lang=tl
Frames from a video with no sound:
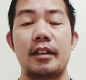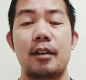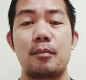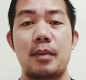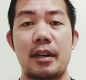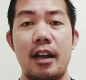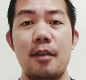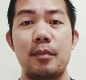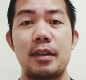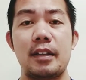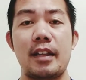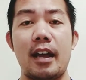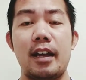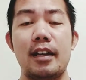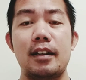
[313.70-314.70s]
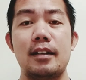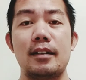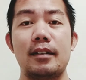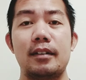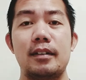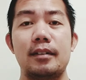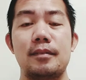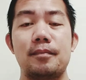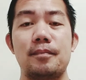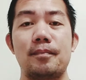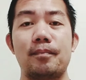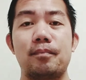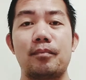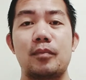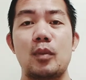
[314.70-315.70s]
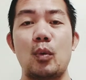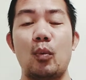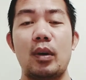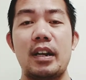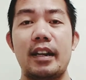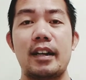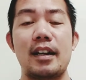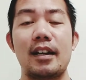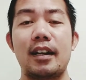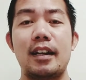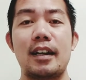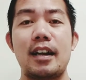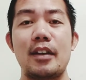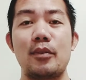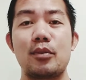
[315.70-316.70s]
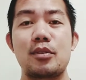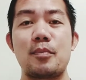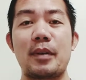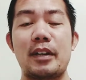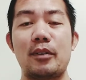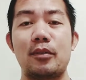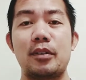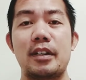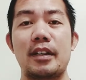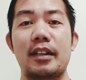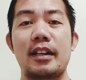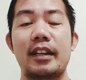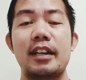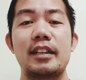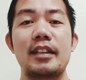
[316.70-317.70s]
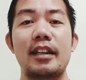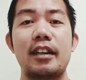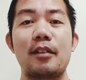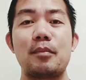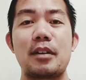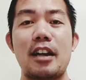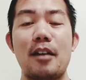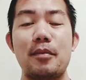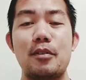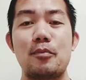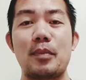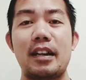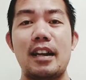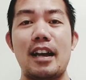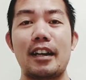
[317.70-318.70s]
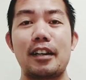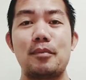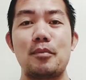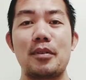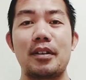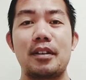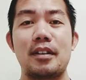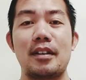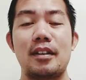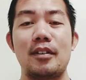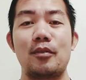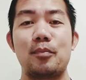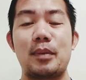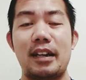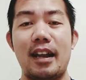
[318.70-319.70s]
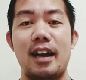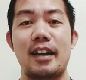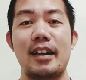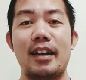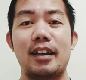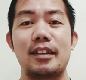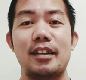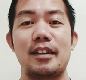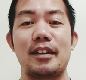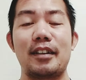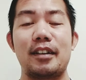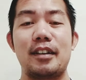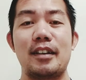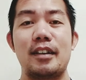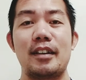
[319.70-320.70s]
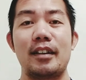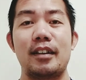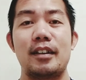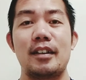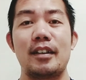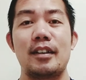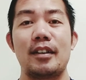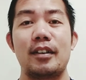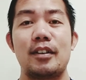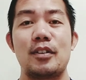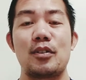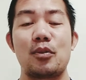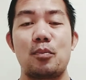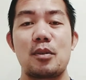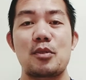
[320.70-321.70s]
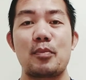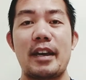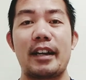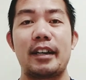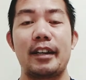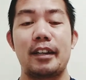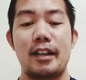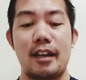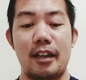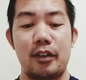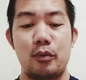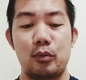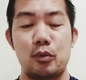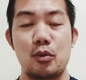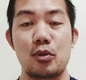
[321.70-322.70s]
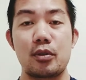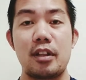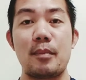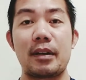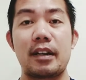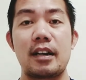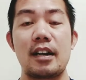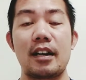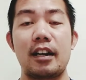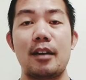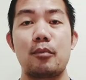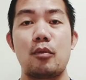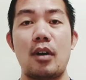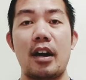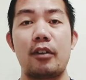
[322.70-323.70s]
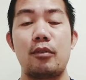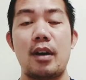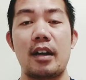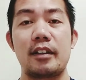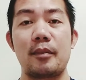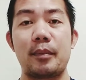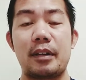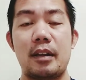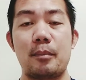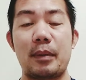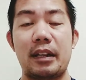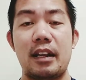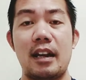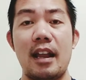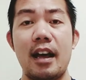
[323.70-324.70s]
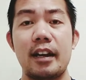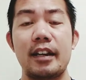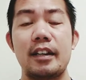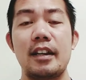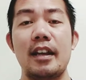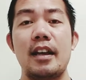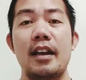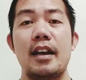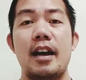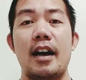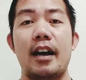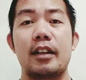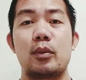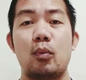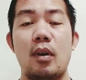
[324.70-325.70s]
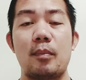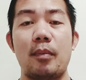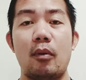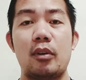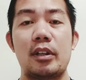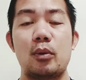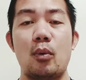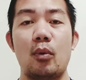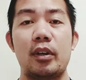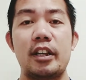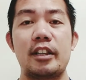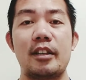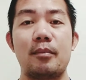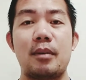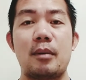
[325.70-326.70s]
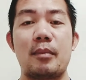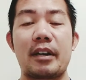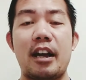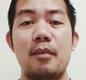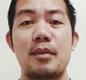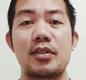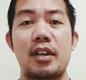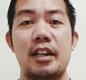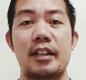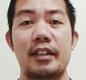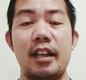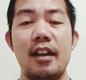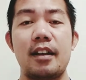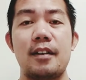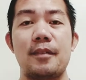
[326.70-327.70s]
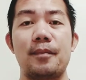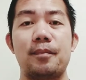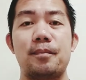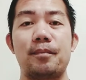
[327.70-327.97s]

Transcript: ng marami dahil wala nang halaga yun sa Panginoon eh. Nakita na ng marami yung panalangin mo eh. Yung panalangin natin eh. So mas maigi na yung Diyos lamang nakakalam kung ano ating pinapanalangin at huwag pa ulit-ulit na mamaraming salita.